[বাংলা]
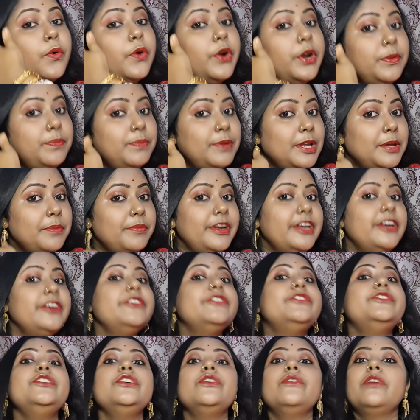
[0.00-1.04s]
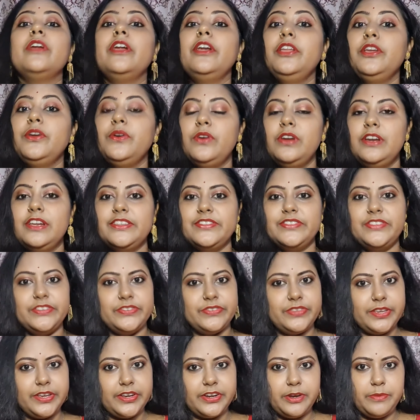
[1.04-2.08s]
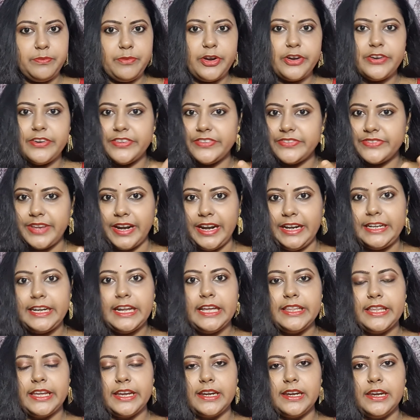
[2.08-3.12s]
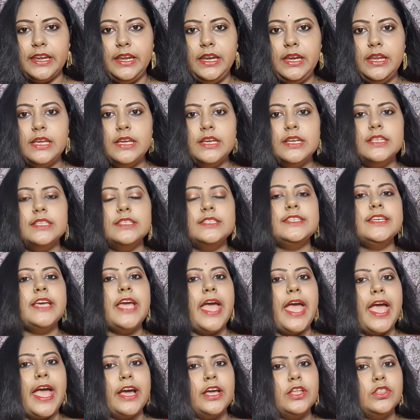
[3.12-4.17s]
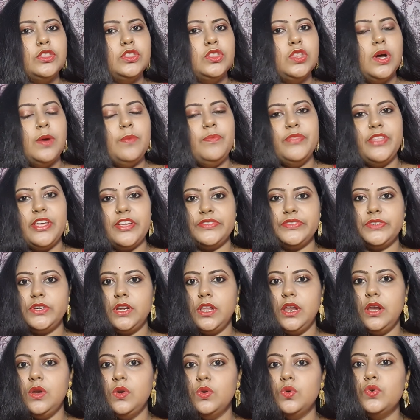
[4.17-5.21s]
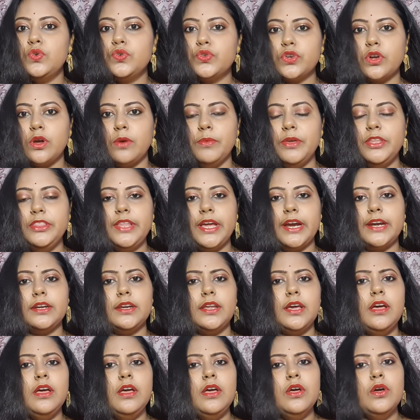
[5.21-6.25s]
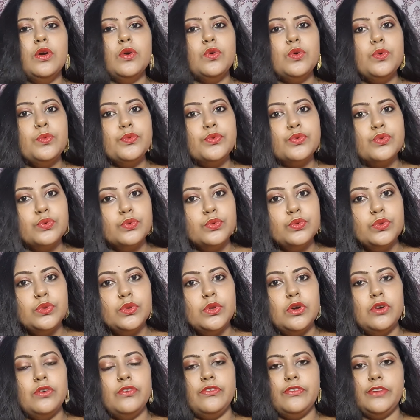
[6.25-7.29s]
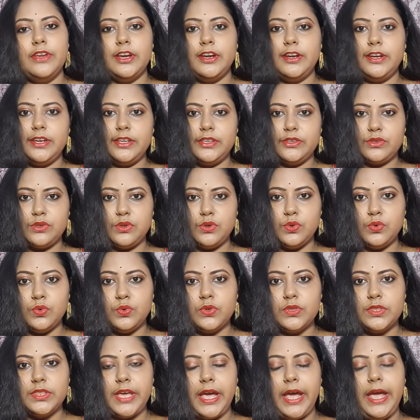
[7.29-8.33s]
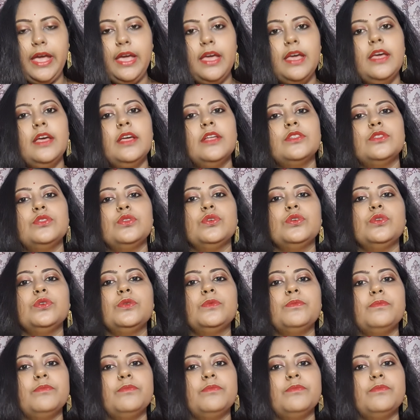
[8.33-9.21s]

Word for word: ওরিফ্লেমের জিওরানি গোল্ডের সিসি ক্রিমের রেজাল্টটা দেখলে যে একদম ন্যাচারাল লুক সমেত একটা খুব সুন্দর ফেয়ারনেস লুক দেয় তো